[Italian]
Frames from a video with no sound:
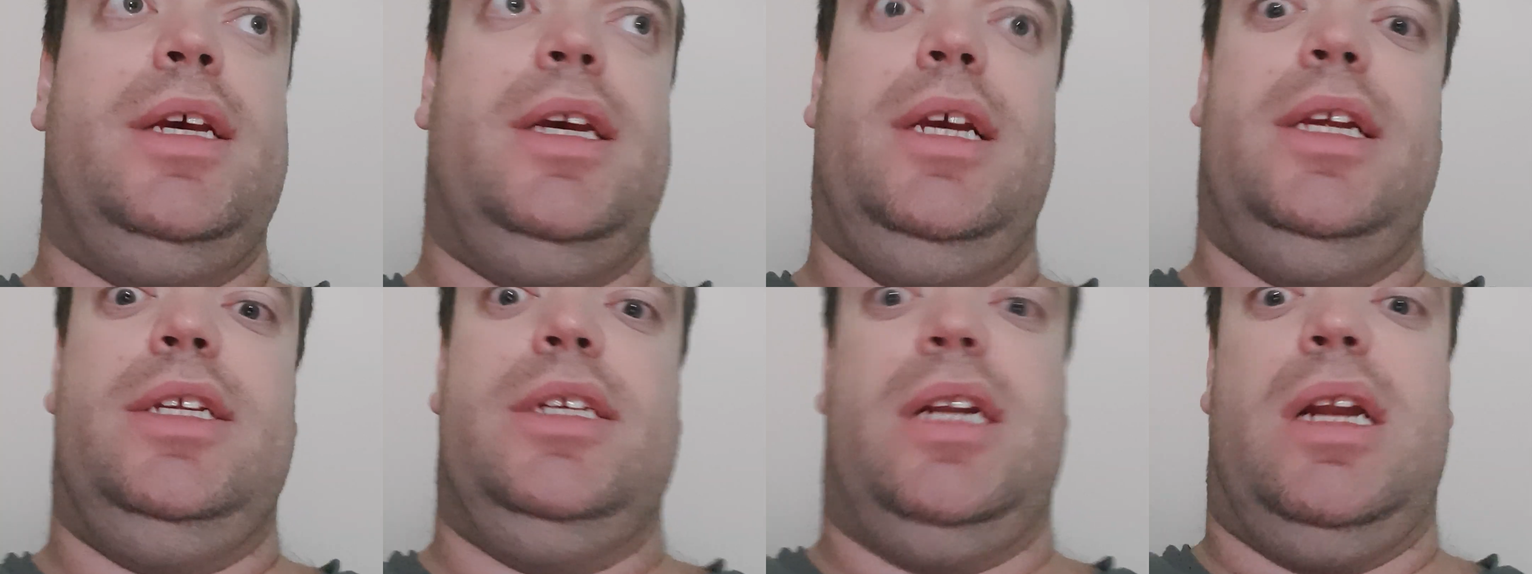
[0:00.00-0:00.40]

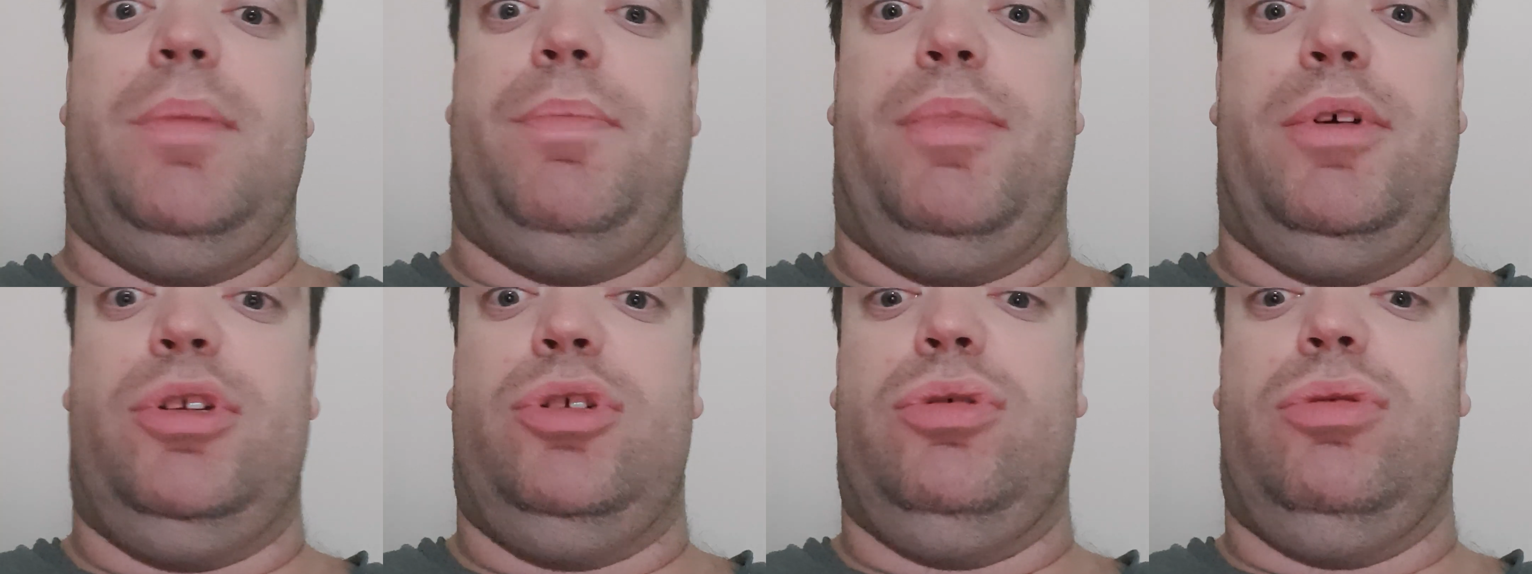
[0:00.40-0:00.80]
Il
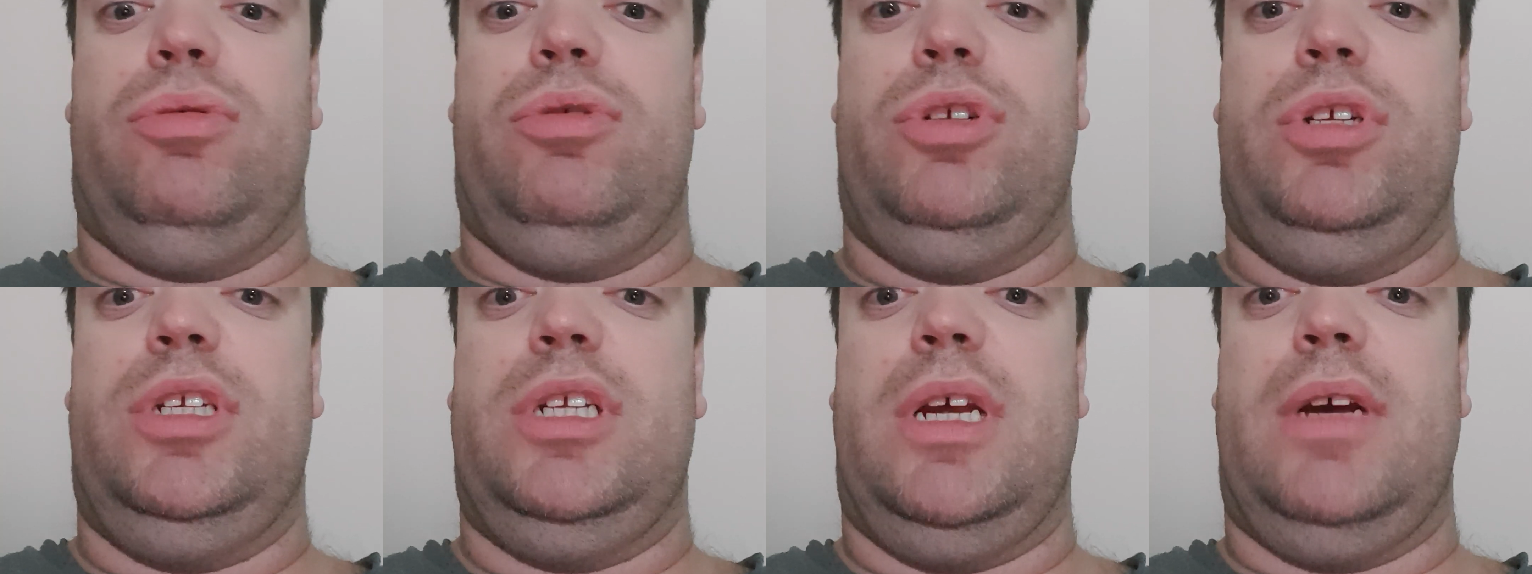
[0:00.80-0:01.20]
Jalapas non
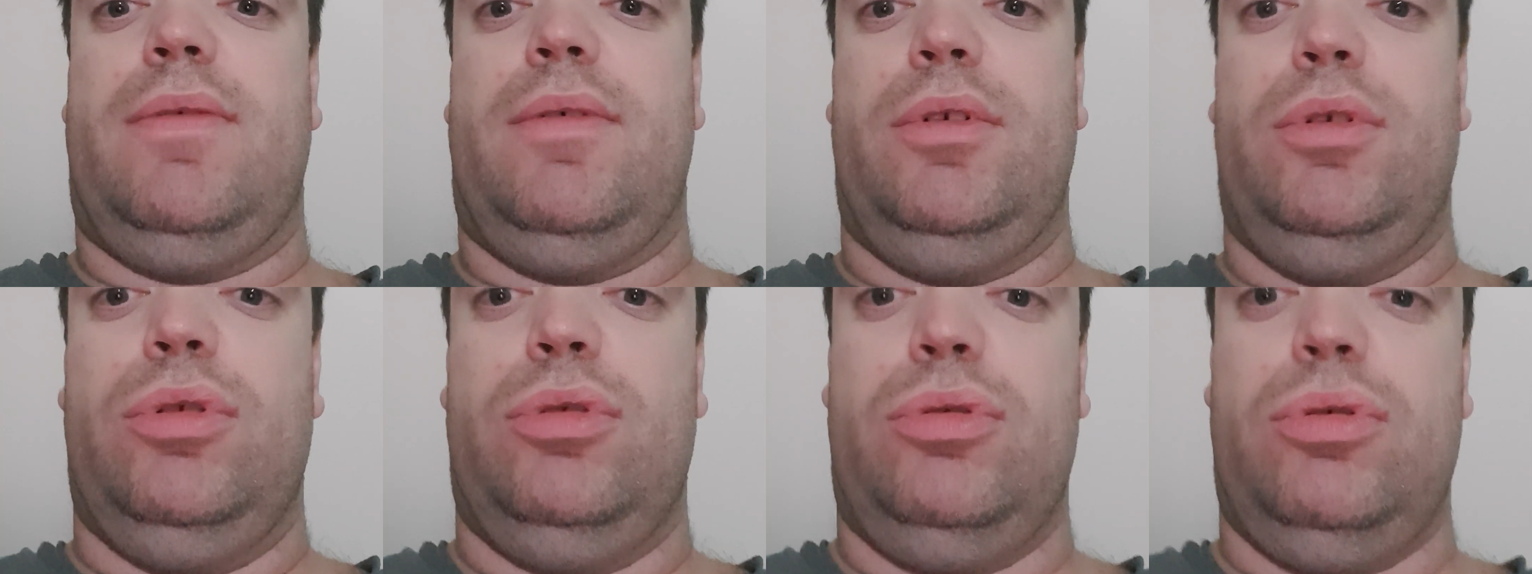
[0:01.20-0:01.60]
si sa
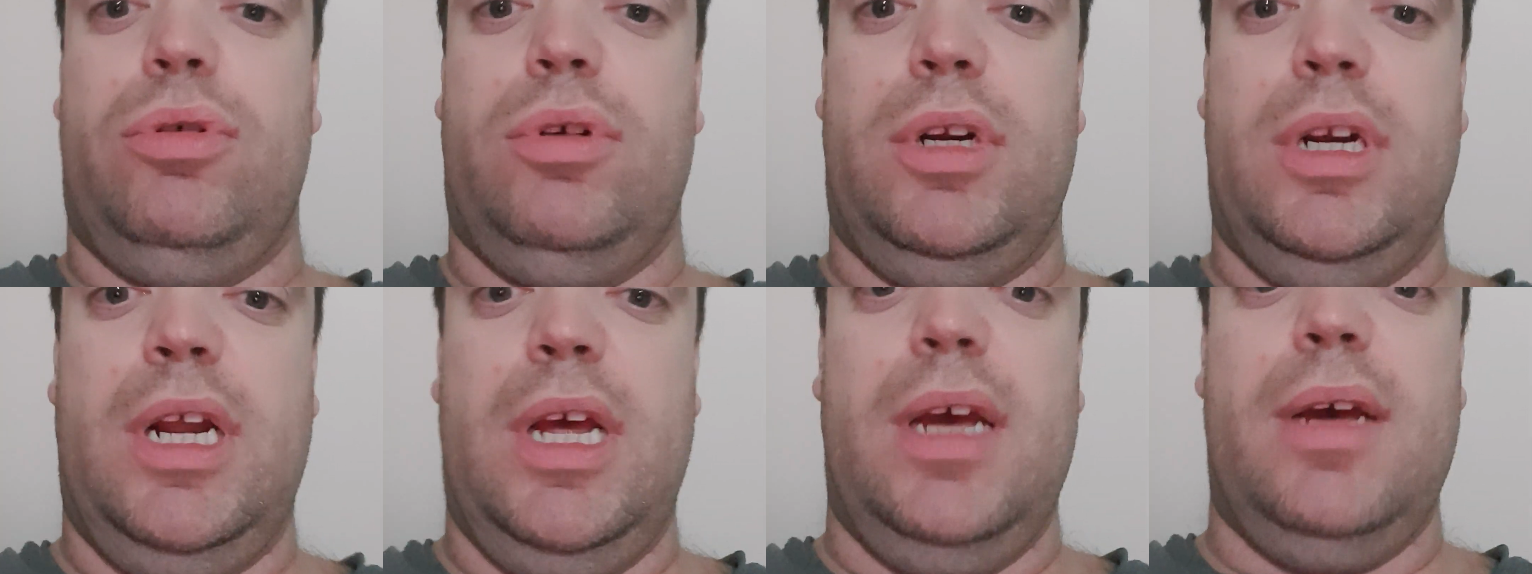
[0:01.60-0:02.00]
quando
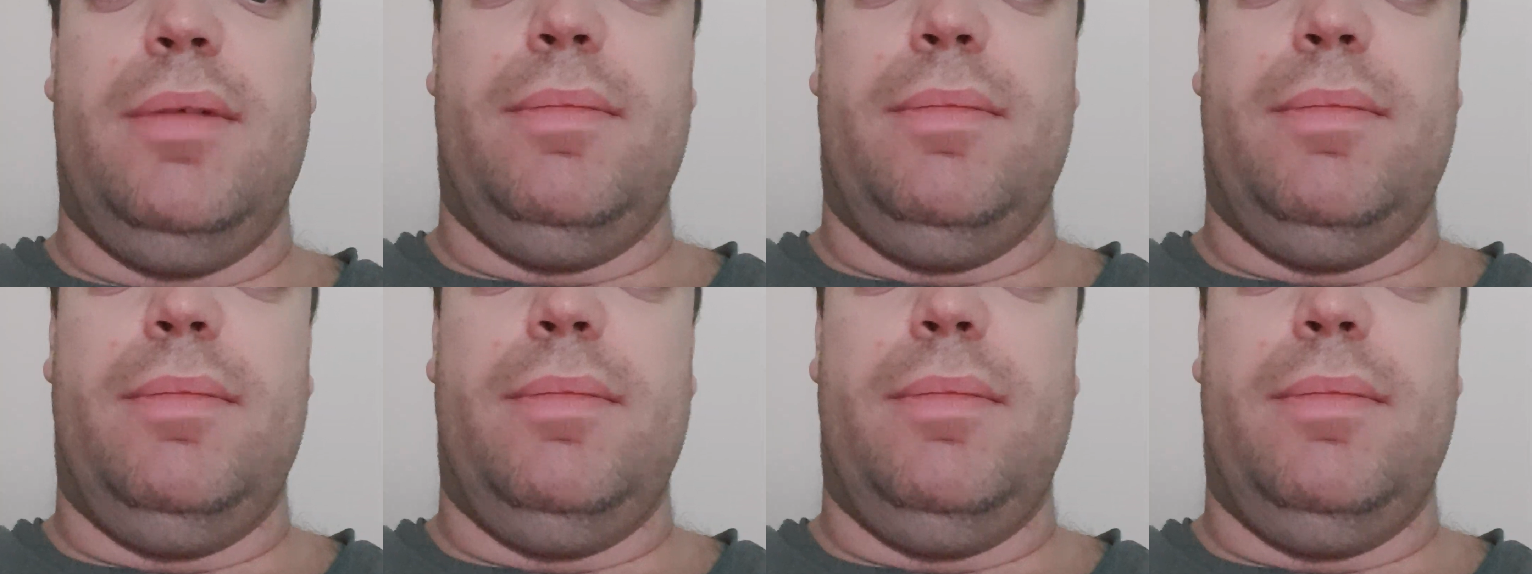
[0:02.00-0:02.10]
torna,